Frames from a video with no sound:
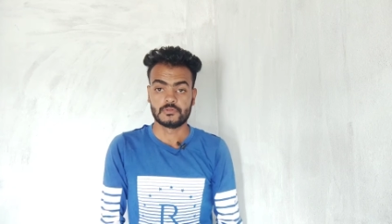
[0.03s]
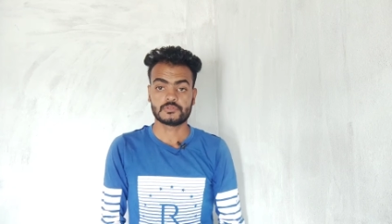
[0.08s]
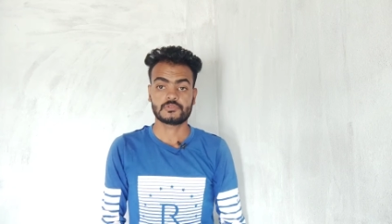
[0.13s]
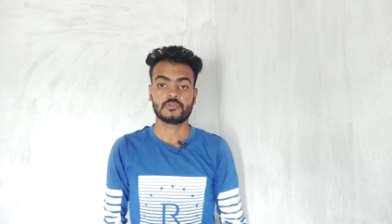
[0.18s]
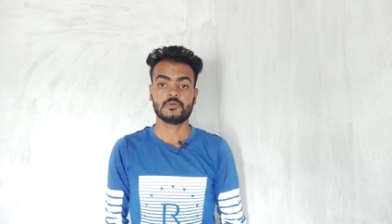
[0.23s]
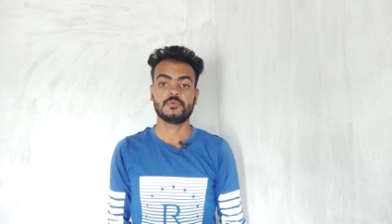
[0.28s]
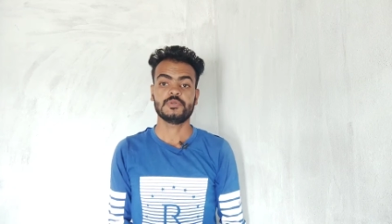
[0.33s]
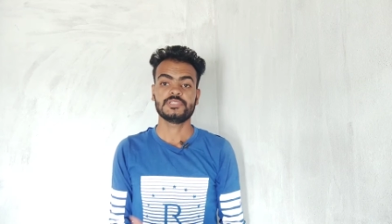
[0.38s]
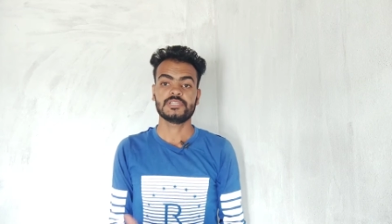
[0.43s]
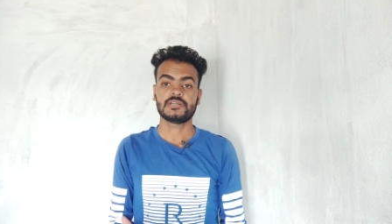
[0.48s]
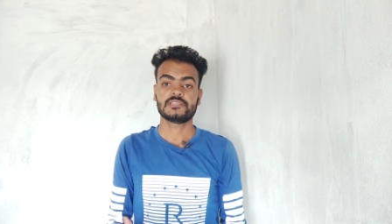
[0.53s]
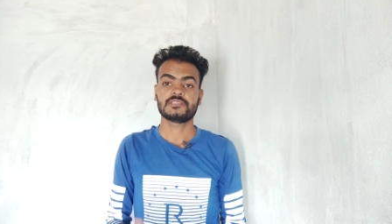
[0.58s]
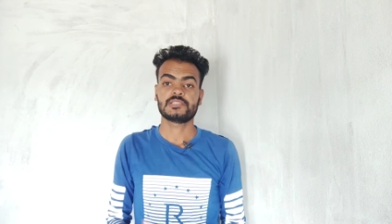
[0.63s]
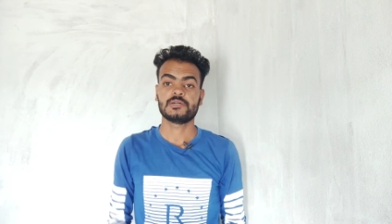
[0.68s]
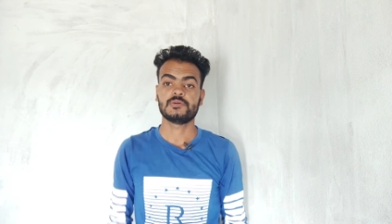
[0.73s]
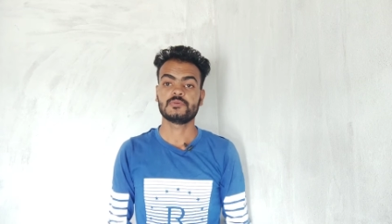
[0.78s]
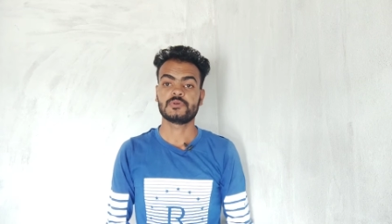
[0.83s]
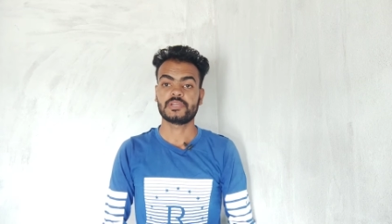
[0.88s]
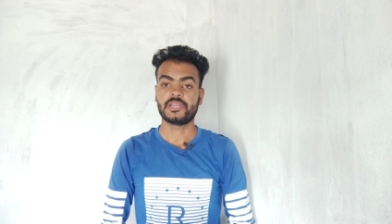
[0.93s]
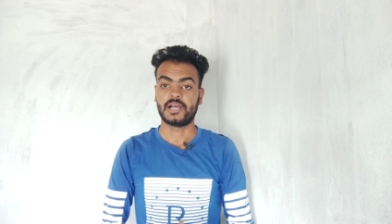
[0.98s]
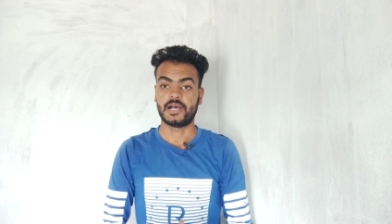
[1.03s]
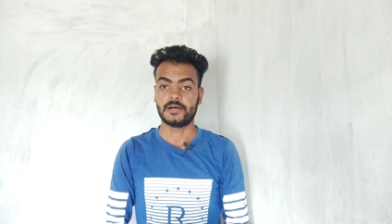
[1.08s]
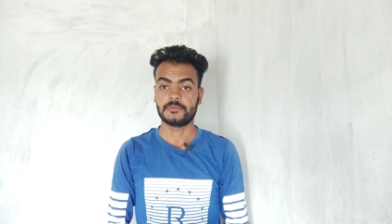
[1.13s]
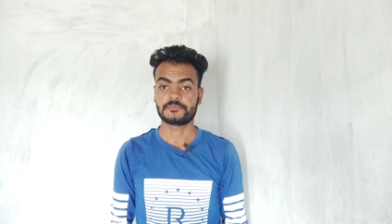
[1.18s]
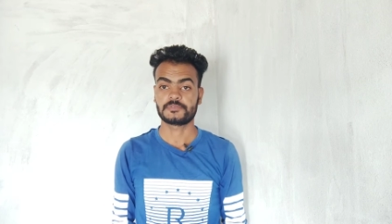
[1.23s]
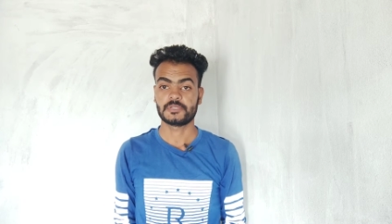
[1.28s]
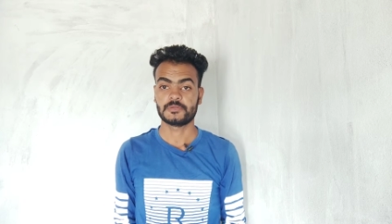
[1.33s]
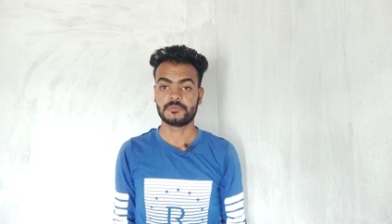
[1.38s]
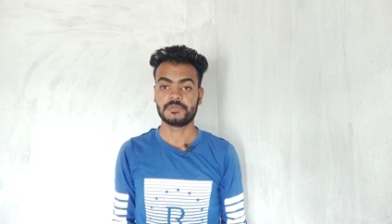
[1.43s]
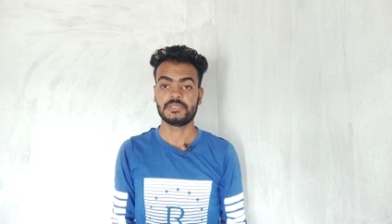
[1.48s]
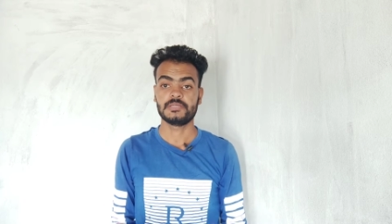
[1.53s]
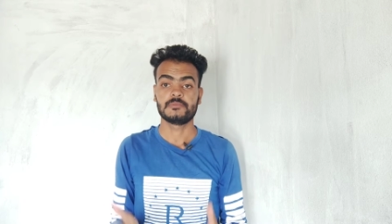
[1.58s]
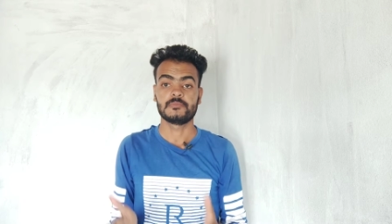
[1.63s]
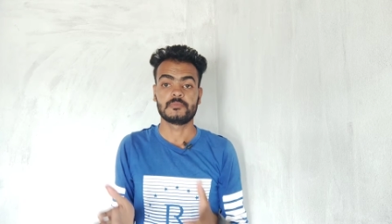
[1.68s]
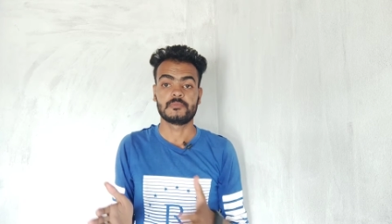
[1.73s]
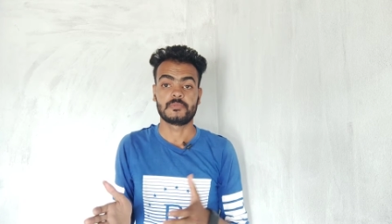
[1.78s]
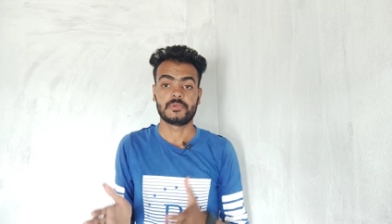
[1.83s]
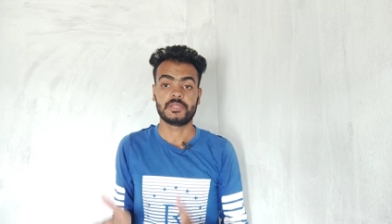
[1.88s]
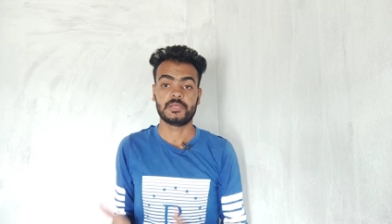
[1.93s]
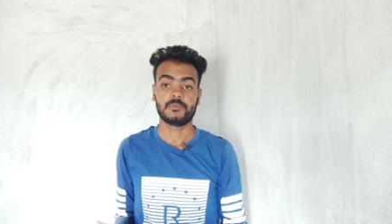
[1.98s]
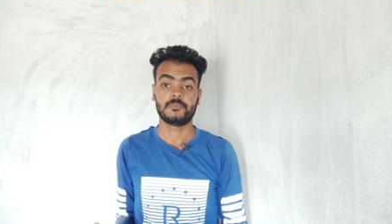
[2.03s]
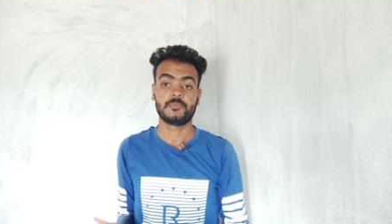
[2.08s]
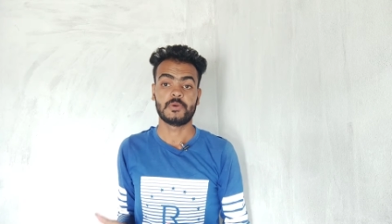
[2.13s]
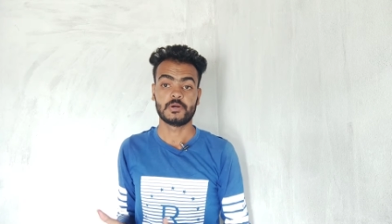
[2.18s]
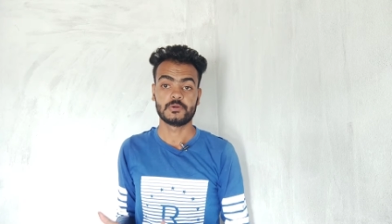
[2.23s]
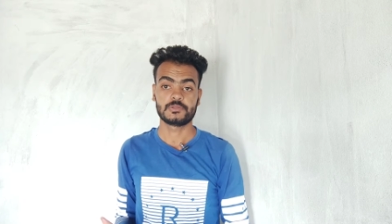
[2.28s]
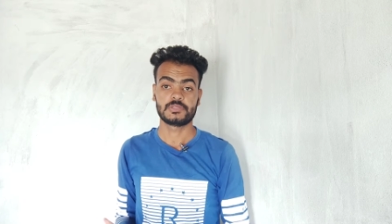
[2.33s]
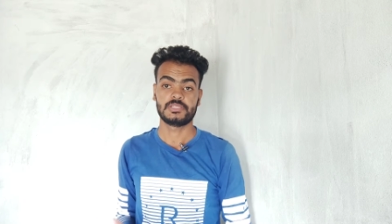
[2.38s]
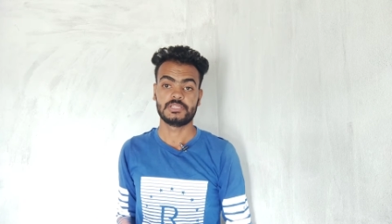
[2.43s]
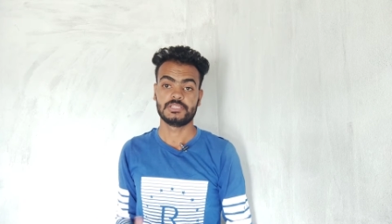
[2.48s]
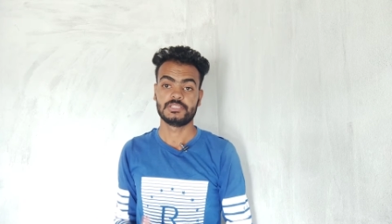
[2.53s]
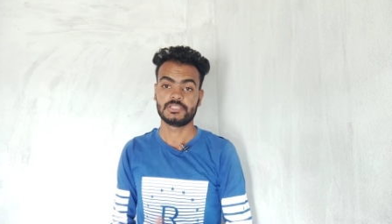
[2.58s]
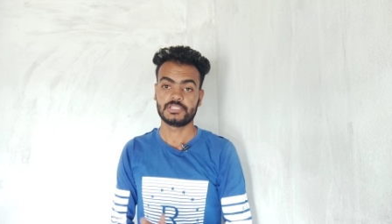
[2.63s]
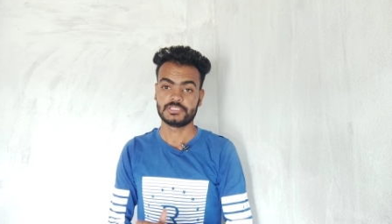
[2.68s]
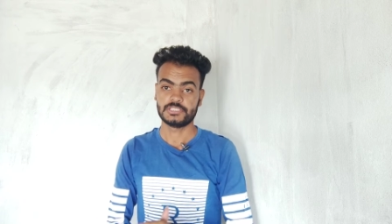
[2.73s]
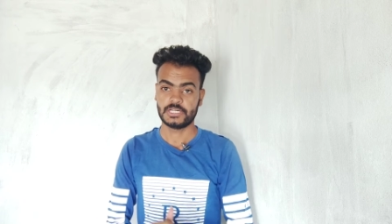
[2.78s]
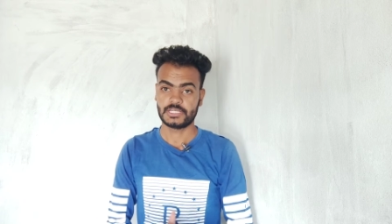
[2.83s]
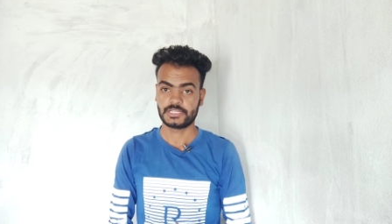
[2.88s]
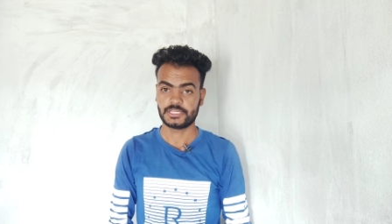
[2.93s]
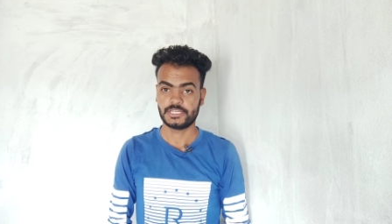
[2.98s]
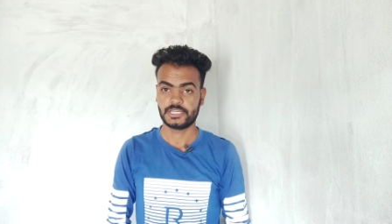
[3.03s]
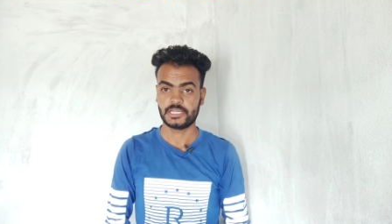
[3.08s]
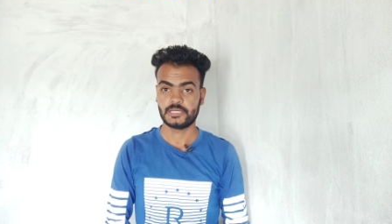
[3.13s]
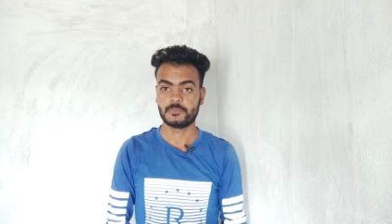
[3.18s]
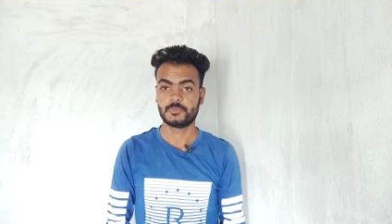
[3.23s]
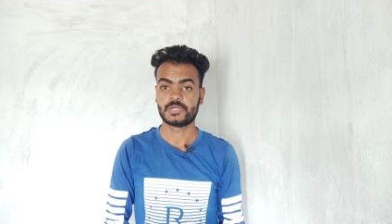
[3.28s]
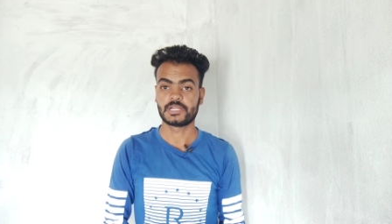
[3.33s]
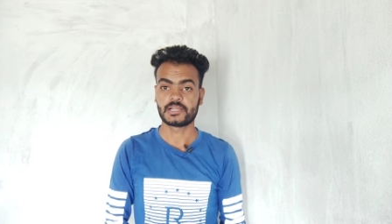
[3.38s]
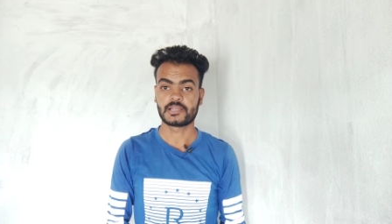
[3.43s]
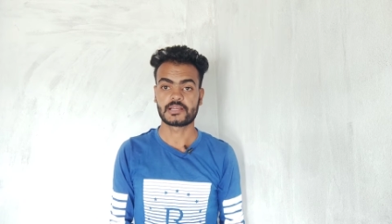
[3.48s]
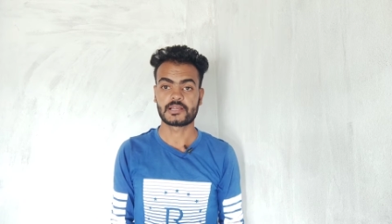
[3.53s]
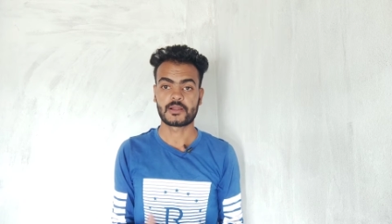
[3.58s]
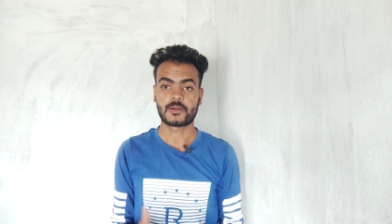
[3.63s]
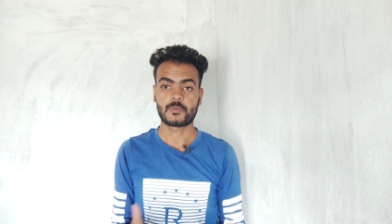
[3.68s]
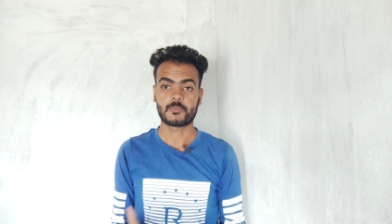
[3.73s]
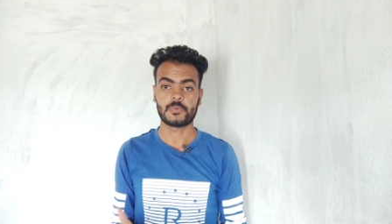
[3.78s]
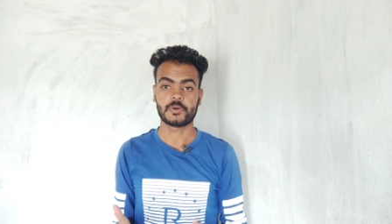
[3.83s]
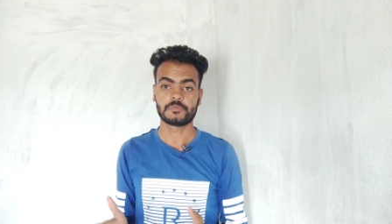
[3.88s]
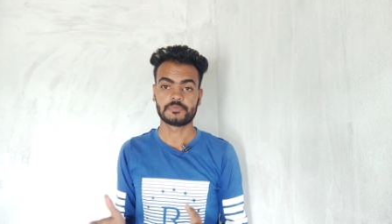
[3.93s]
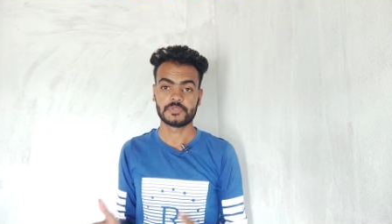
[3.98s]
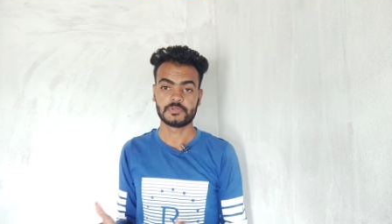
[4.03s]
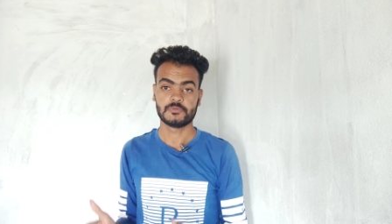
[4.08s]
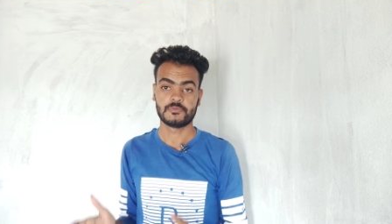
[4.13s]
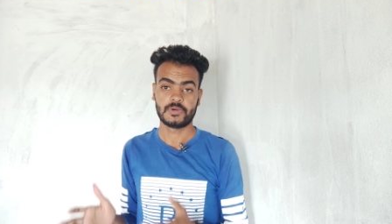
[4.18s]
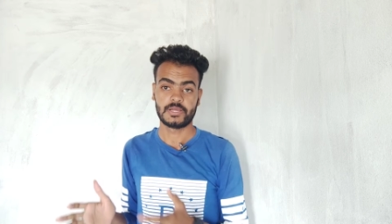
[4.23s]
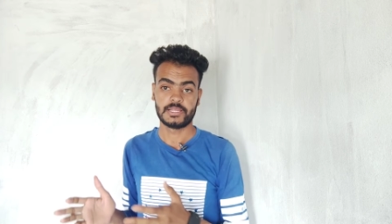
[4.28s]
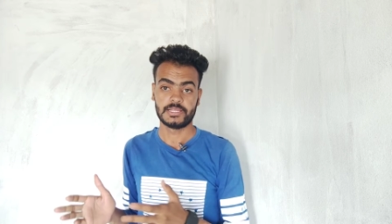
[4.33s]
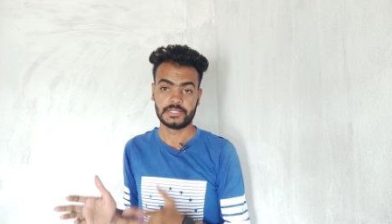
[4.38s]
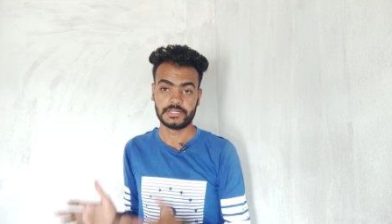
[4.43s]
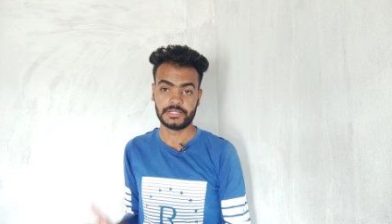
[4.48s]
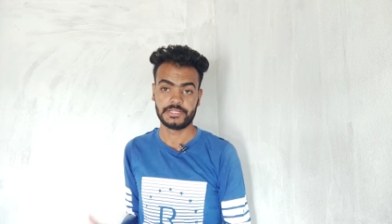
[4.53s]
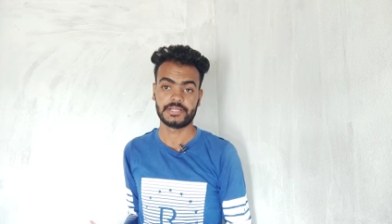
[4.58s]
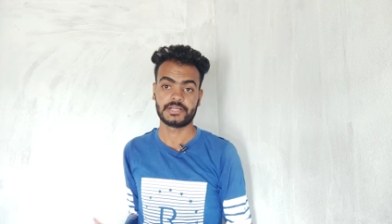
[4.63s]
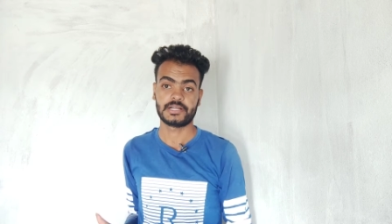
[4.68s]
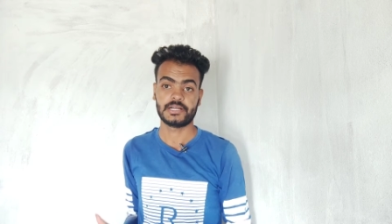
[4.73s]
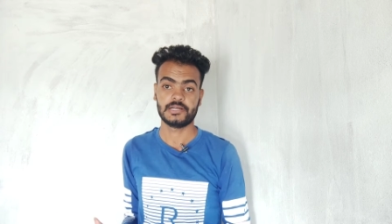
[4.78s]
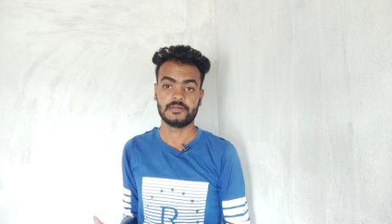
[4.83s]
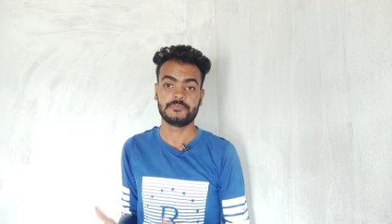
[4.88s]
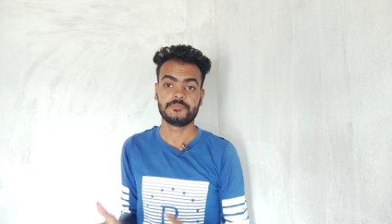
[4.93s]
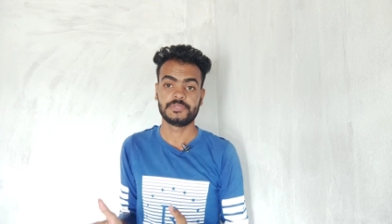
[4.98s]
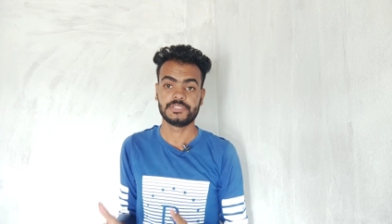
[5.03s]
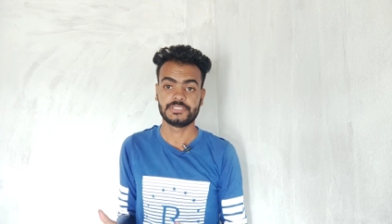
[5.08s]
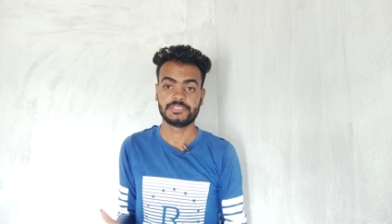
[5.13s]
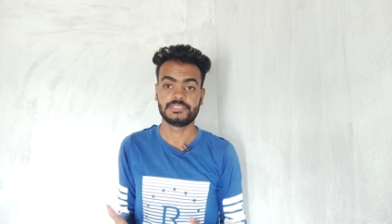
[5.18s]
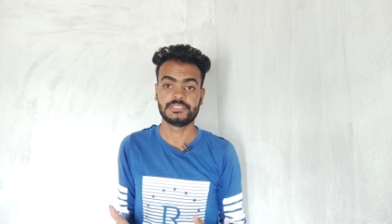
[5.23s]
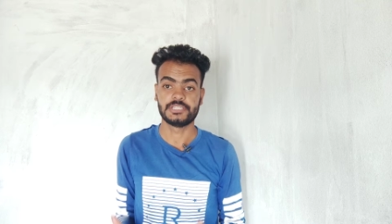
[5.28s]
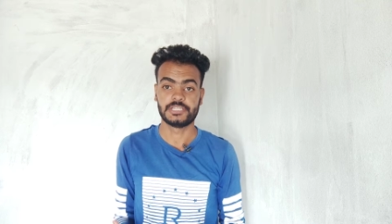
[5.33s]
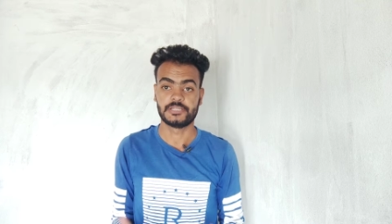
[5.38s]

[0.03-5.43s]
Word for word: दोस्तों मैं जानता हूं कि आप सभी ने बहुत इंतज़ार किया है बेटल ग्राउंड पबजी मोबाइल इंडिया का बी